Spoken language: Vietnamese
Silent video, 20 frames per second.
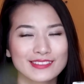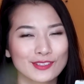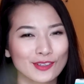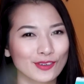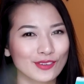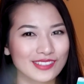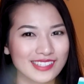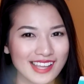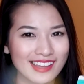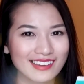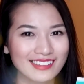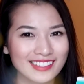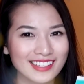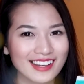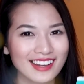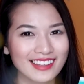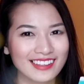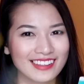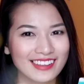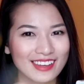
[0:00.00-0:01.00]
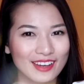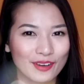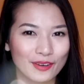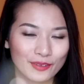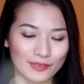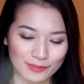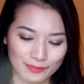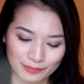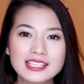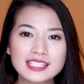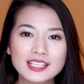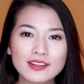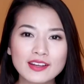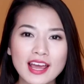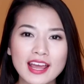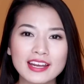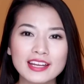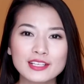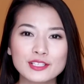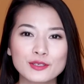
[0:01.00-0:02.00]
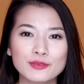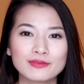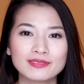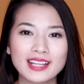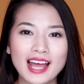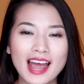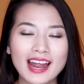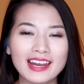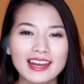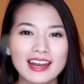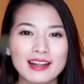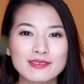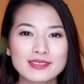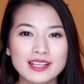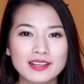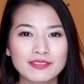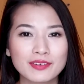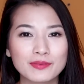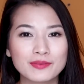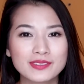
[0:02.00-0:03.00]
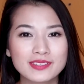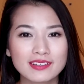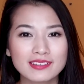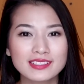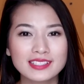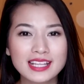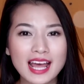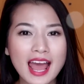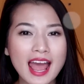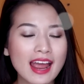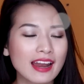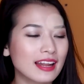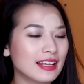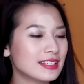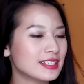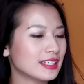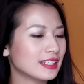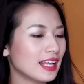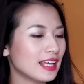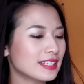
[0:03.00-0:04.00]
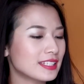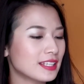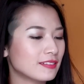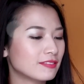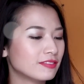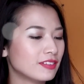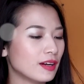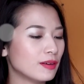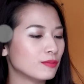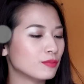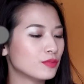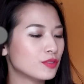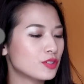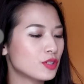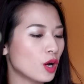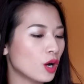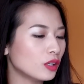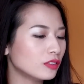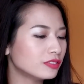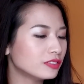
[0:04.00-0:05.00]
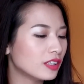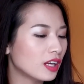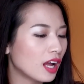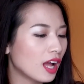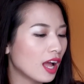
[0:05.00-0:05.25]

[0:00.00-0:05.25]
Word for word: nó rẻ hơn rất là nhiều Sau đấy thì chúng ta đi đến sản phẩm dưỡng da Đấy chính là sản phẩm Dove